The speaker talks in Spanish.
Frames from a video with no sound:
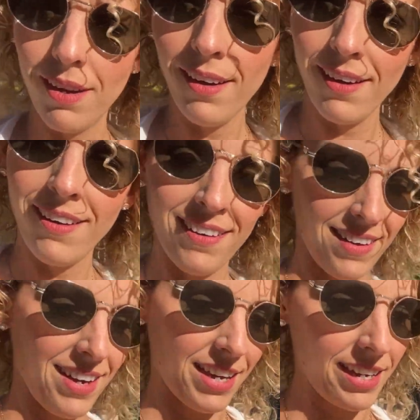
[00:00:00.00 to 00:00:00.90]
Ah,
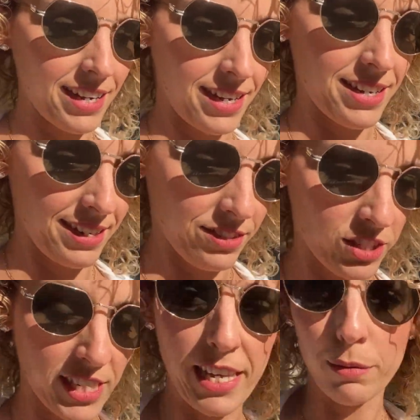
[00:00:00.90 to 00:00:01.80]
ahora os
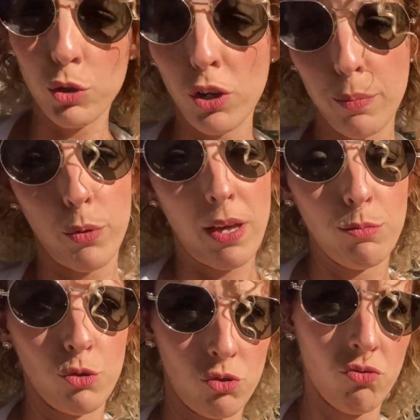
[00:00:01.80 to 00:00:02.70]
enseñaremos lo que
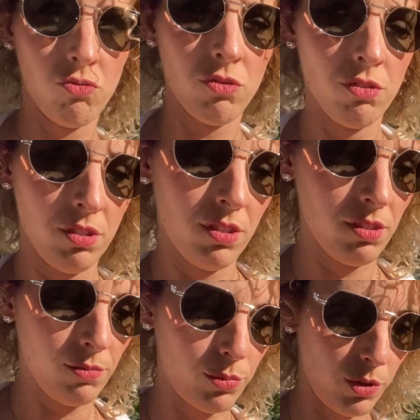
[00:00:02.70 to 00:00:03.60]
podamos.
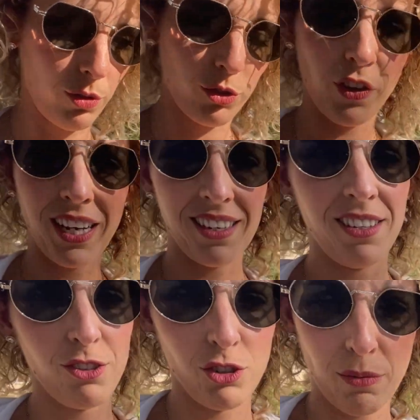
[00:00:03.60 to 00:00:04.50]
Porque con eso de que hay
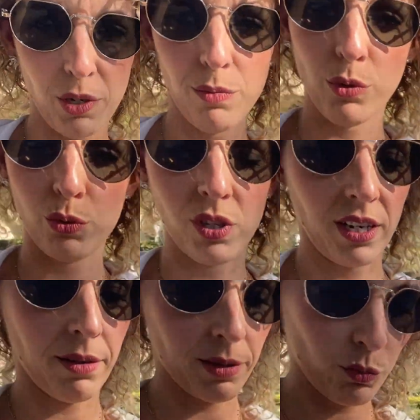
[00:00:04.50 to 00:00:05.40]
niños a mí no me gusta
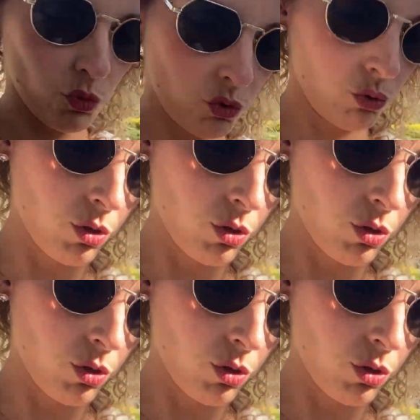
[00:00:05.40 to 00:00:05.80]
grabar mucho.